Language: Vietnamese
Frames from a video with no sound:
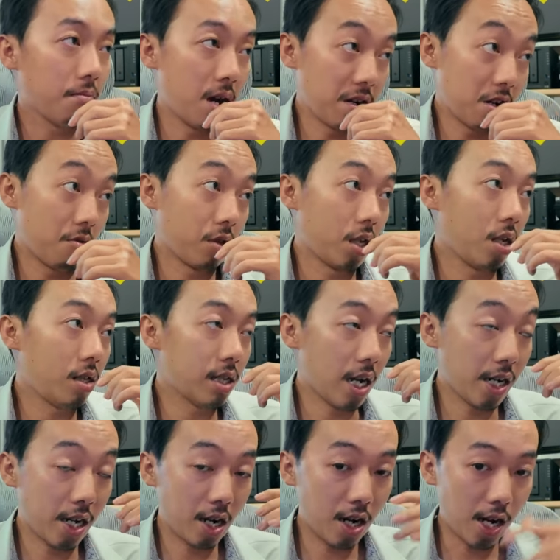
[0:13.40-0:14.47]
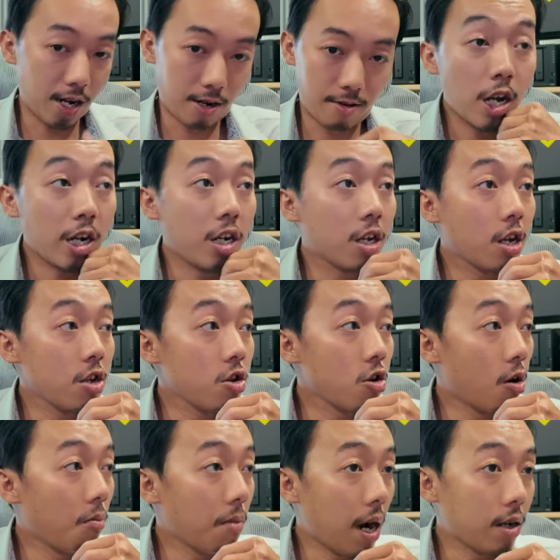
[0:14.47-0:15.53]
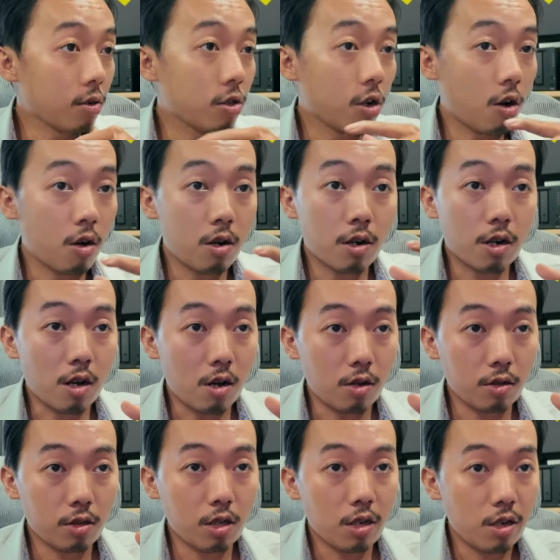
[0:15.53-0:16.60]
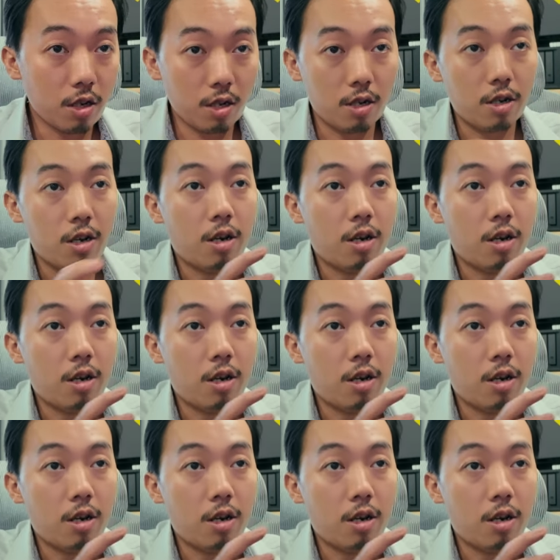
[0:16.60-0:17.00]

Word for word: ban đầu thì sang này là chẳng ấy cái nhóm ban son con chỉ